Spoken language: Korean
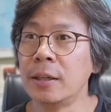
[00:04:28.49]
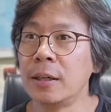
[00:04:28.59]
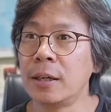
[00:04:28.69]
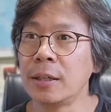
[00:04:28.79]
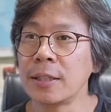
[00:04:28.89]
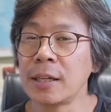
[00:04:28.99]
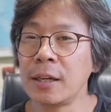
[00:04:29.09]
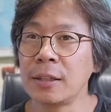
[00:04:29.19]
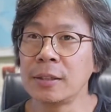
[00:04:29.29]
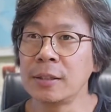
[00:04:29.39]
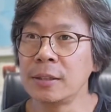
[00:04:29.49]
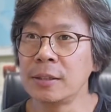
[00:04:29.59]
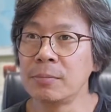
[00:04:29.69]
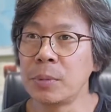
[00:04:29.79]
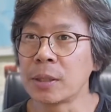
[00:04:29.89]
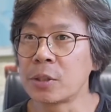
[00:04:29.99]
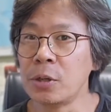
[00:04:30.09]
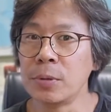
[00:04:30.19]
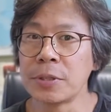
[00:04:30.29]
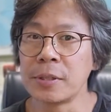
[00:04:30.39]
어, 생각은 막
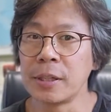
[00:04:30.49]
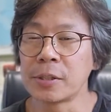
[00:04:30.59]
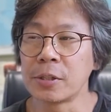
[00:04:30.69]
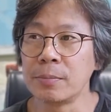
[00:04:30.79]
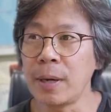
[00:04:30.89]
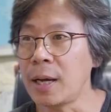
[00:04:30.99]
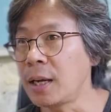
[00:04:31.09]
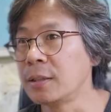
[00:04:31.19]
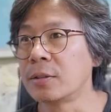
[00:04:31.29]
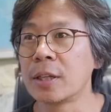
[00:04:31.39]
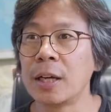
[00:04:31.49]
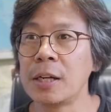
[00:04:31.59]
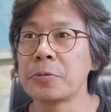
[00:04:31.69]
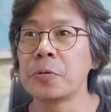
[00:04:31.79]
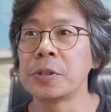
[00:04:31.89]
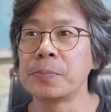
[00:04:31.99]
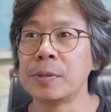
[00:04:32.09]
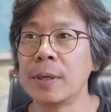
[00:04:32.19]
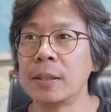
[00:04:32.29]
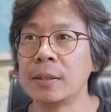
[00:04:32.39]
젊었을 때처럼 막 이렇게 하고
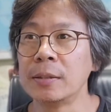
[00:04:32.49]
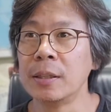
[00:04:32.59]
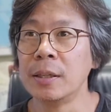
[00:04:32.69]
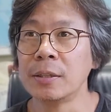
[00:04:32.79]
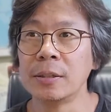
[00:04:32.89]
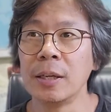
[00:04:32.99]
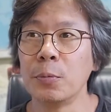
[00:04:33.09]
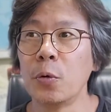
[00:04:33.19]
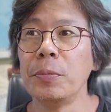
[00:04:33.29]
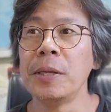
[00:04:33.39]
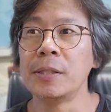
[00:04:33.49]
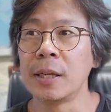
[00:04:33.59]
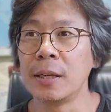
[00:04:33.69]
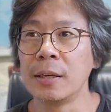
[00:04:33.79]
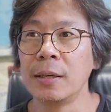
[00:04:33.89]
싶지만은 그게 몸이 이제